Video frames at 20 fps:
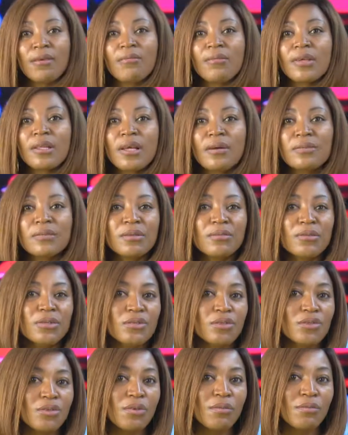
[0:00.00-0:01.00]
Mesdames et
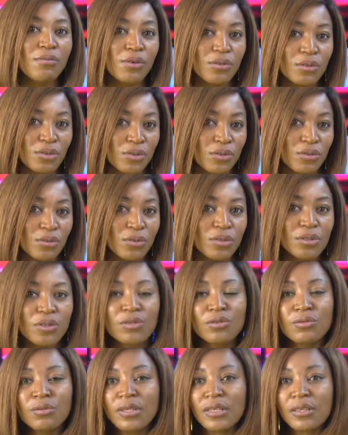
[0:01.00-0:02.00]
messieurs, bonjour, je
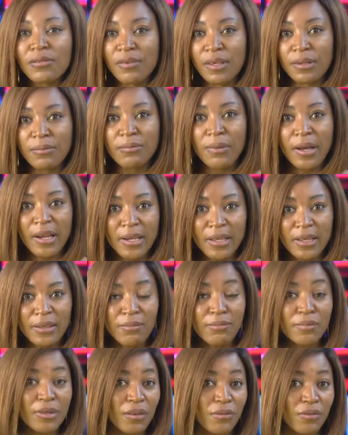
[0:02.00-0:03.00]
suis Yvette Ballet.
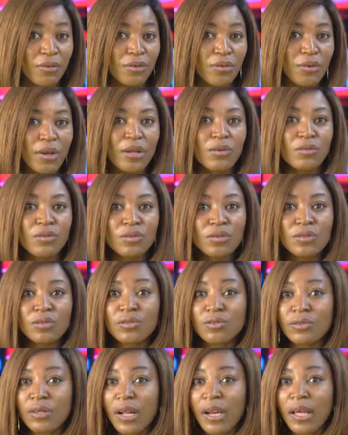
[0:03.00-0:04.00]
Bienvenue à notre
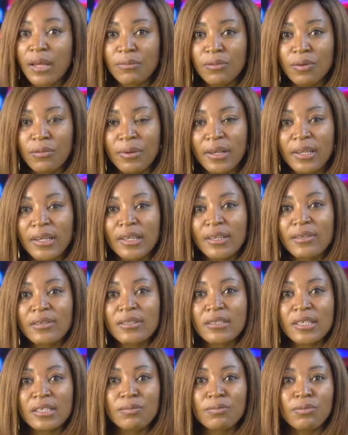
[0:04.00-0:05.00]
journal hebdomadaire de
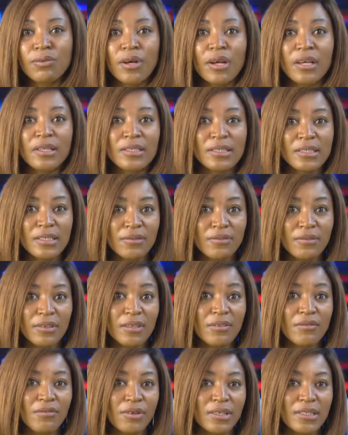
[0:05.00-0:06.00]
Diaspora
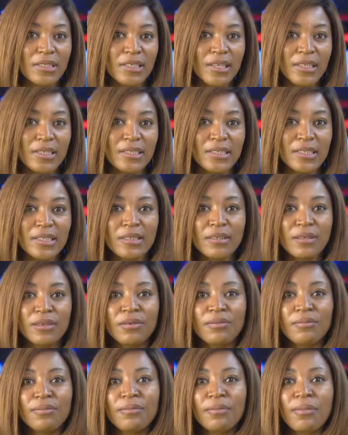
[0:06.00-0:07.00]
TV. Voici les
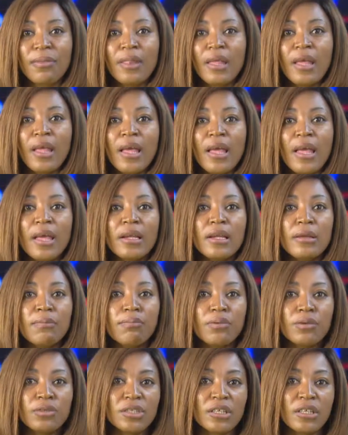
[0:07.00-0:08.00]
titres. Les
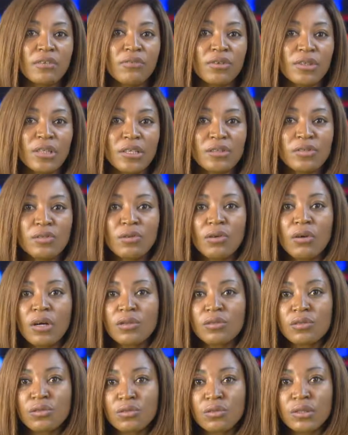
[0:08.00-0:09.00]
prochaines votations
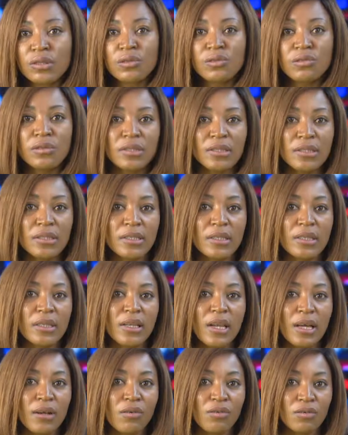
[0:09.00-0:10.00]
en Suisse suscitent
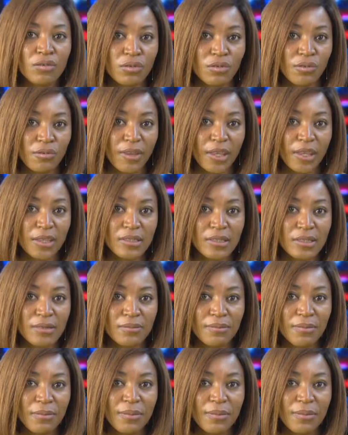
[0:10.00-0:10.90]
la controverse.